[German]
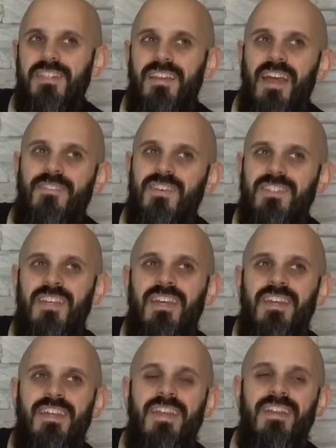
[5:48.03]
die ein etwas
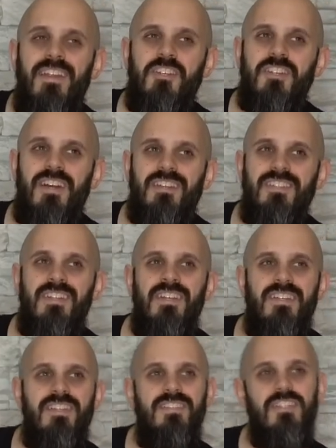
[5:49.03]
kindlicheres
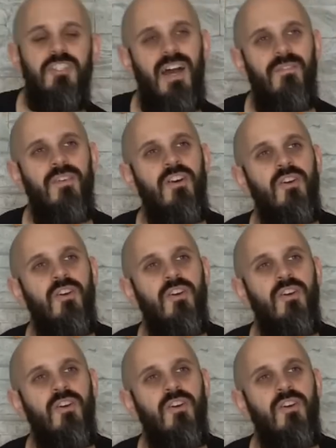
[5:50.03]
Gesicht haben.